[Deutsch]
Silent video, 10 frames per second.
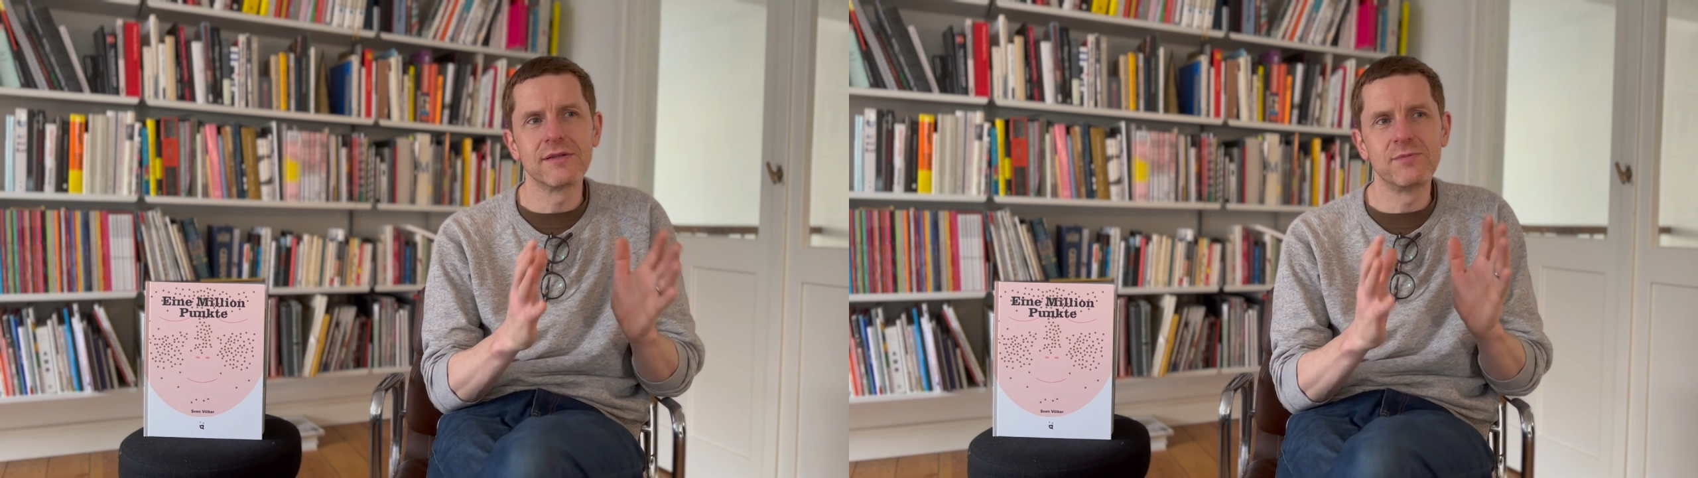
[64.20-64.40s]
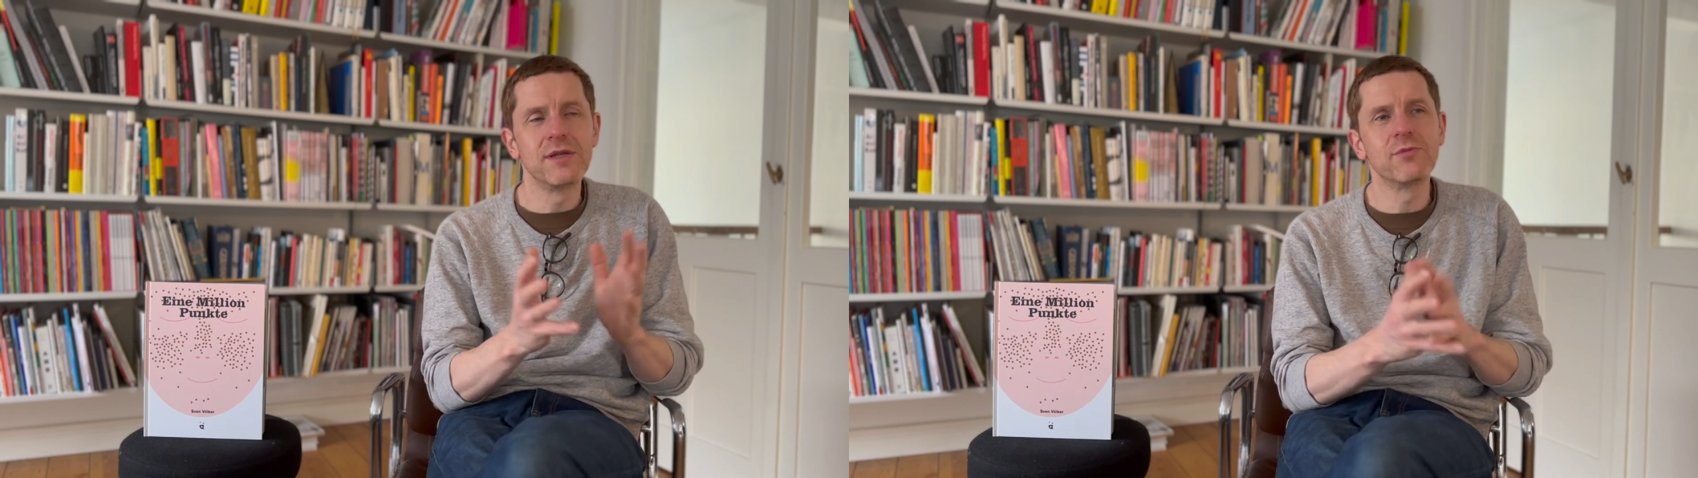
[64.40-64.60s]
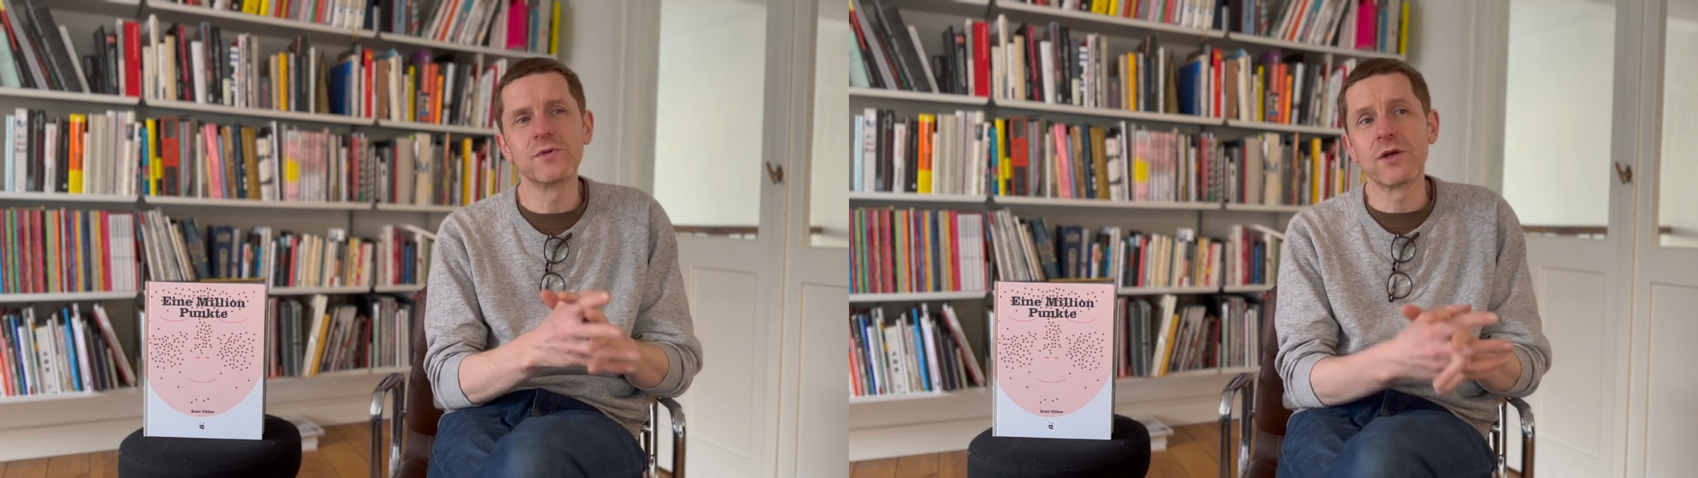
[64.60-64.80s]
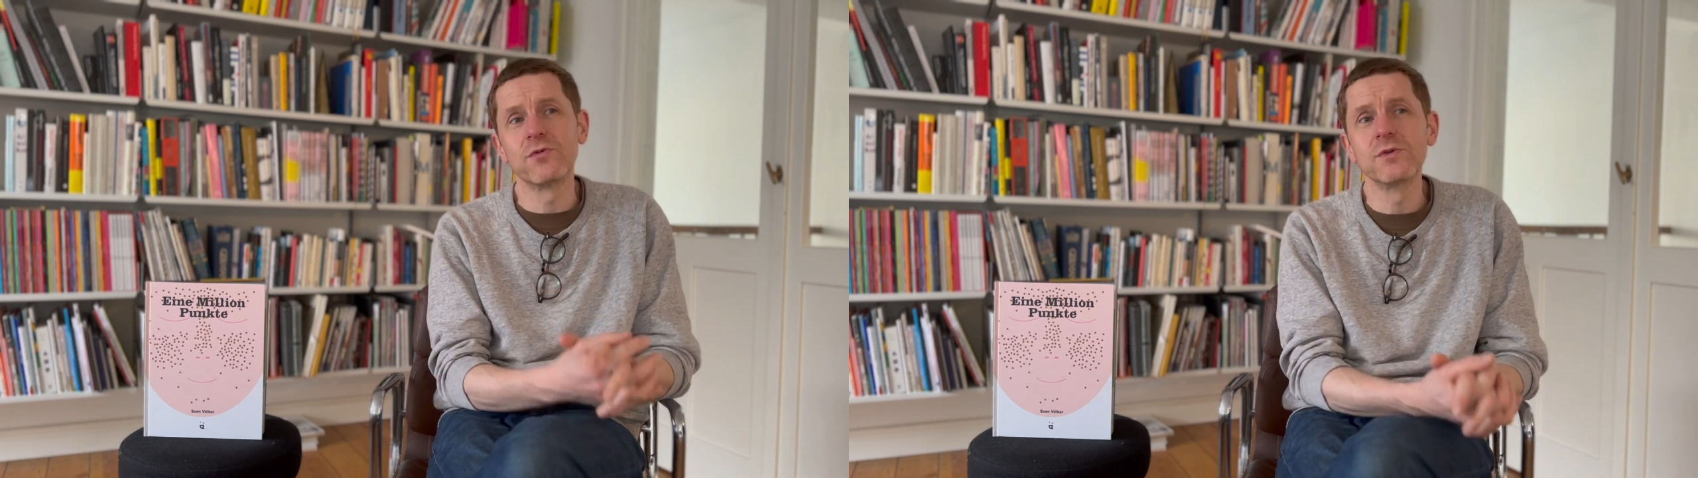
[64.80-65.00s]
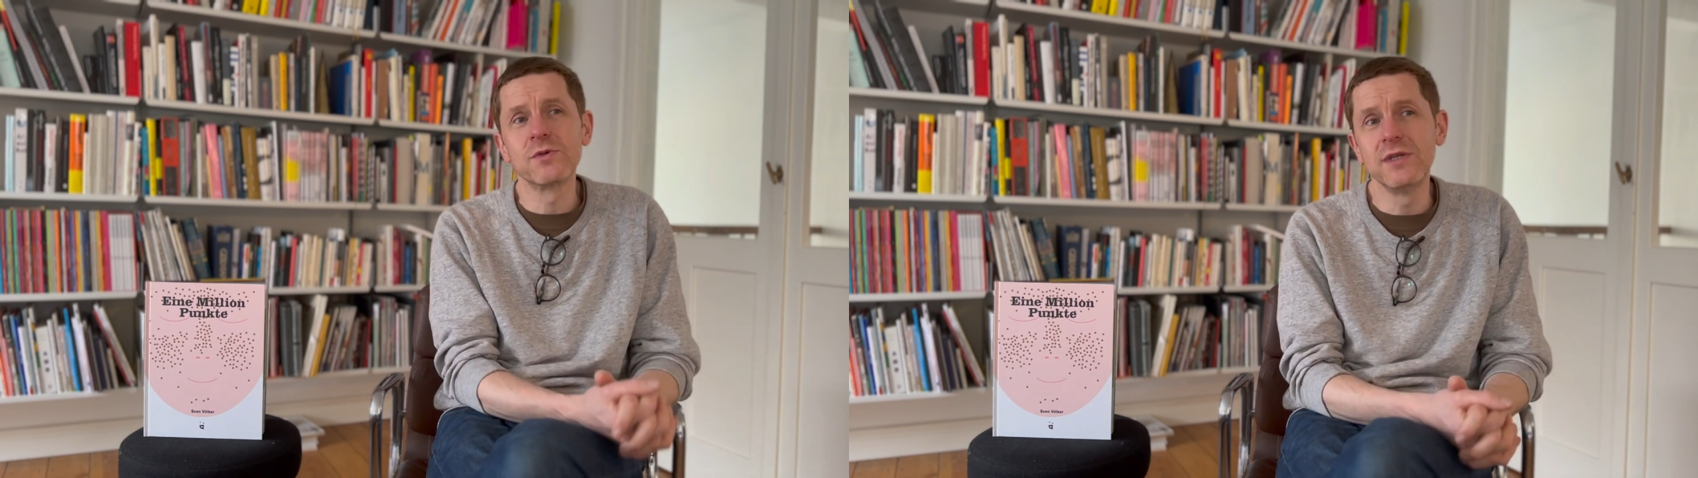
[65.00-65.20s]
Bilderbuchs auch
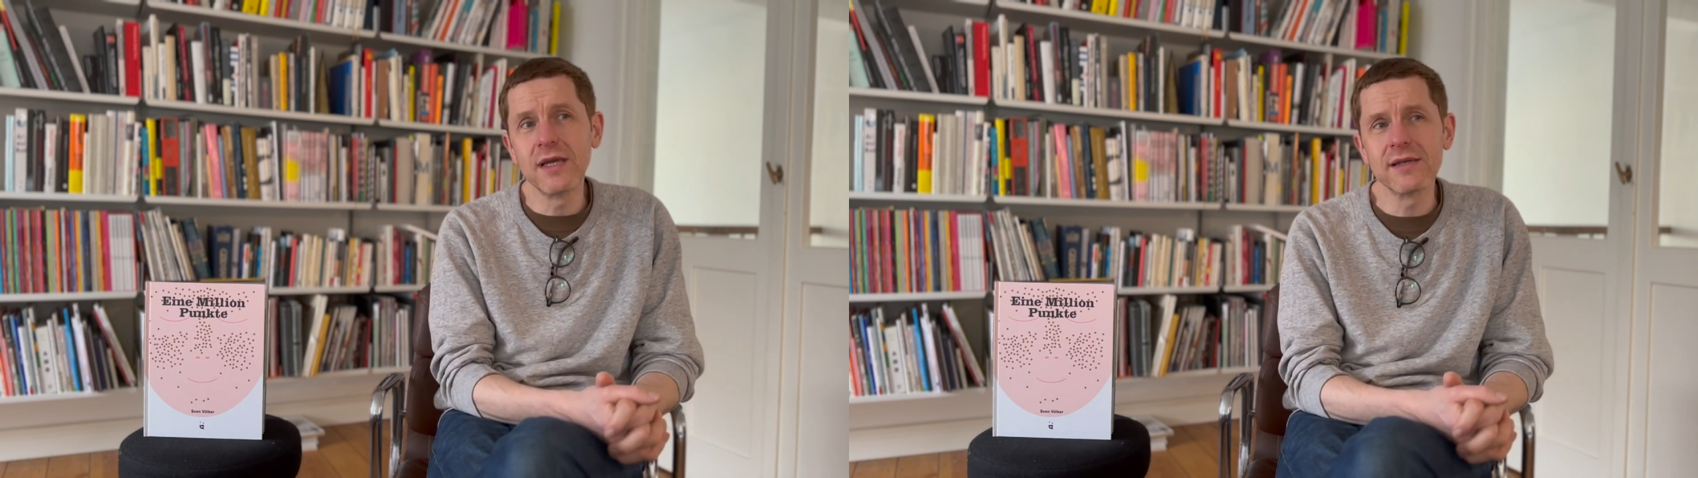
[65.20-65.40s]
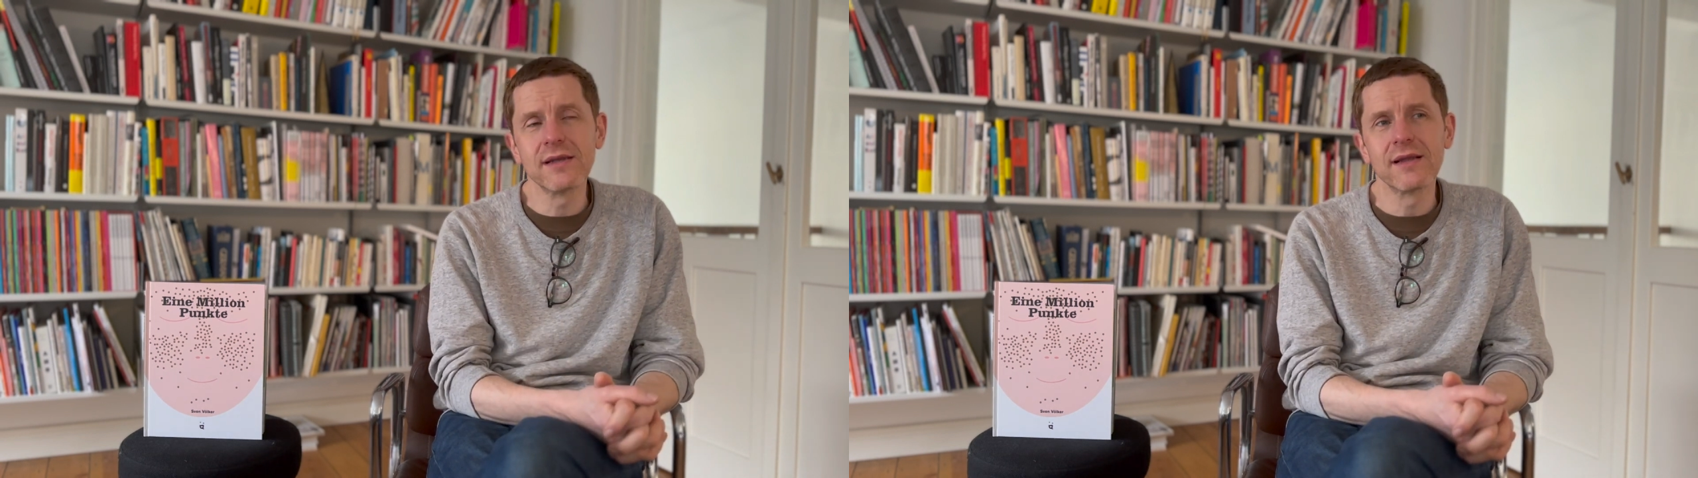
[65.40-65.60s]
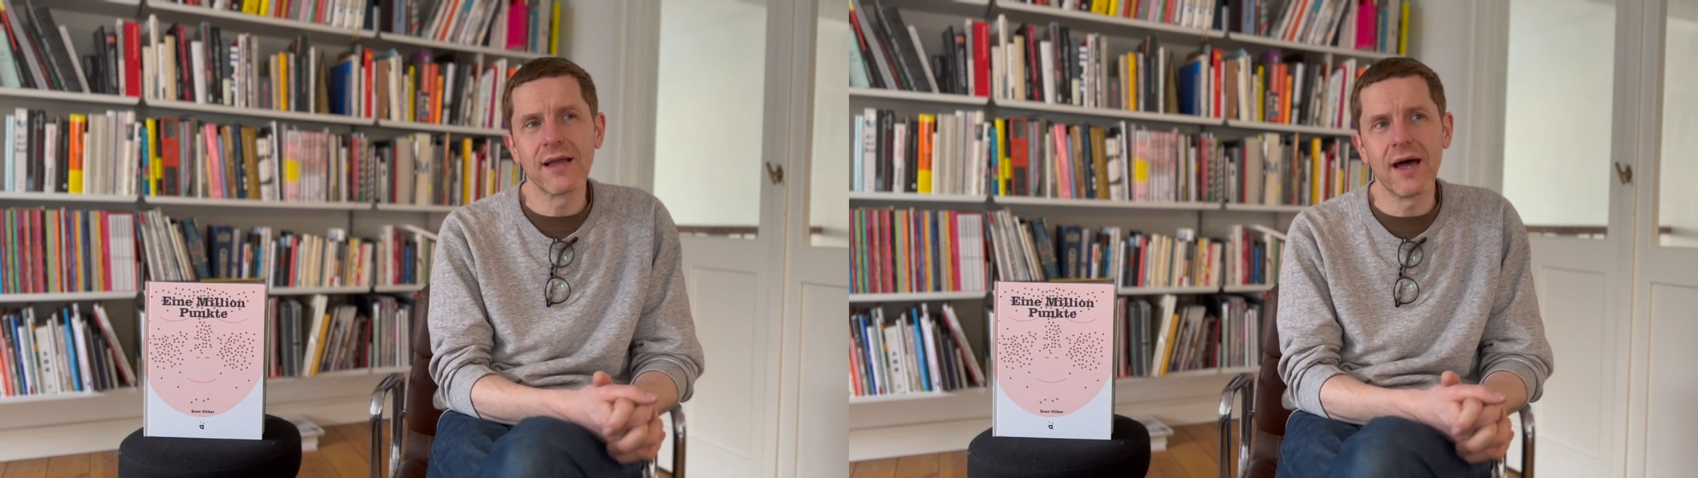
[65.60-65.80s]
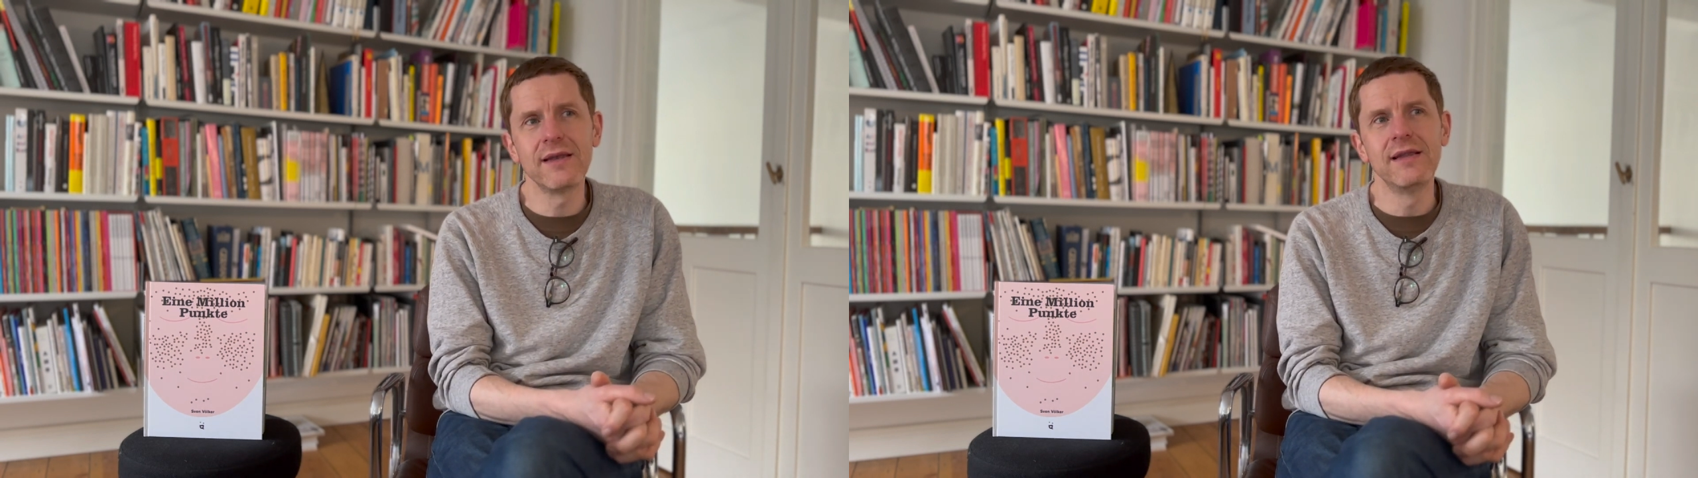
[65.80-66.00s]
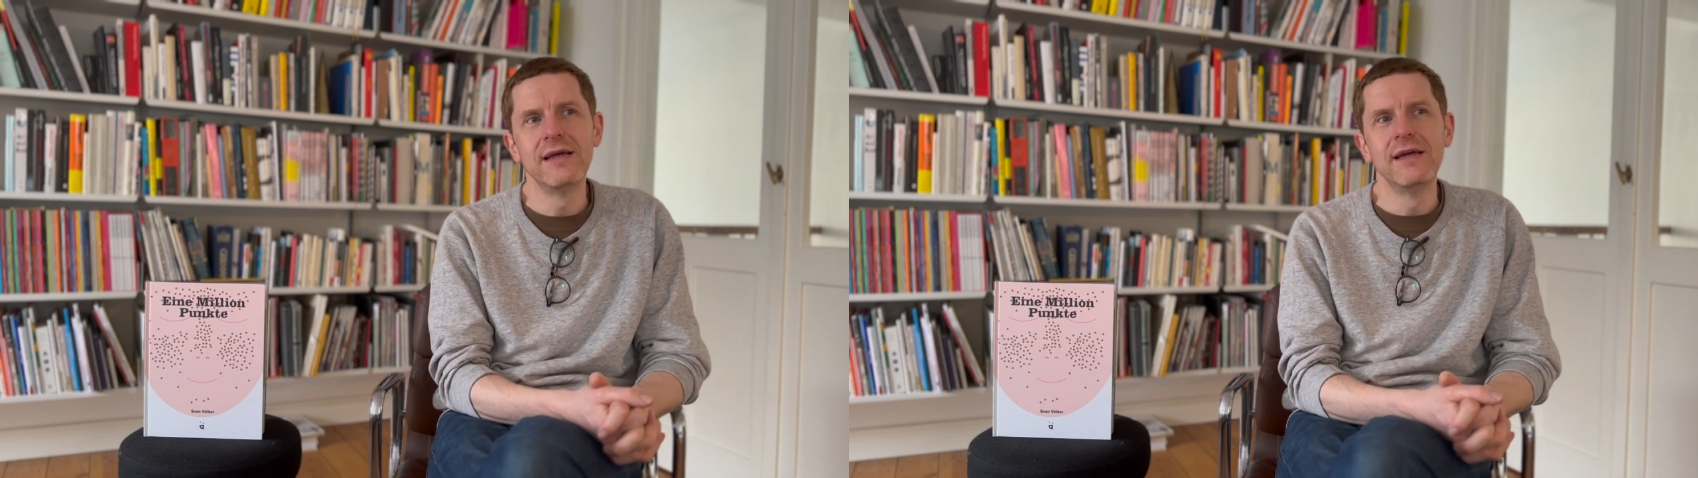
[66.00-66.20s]
funktionieren kann,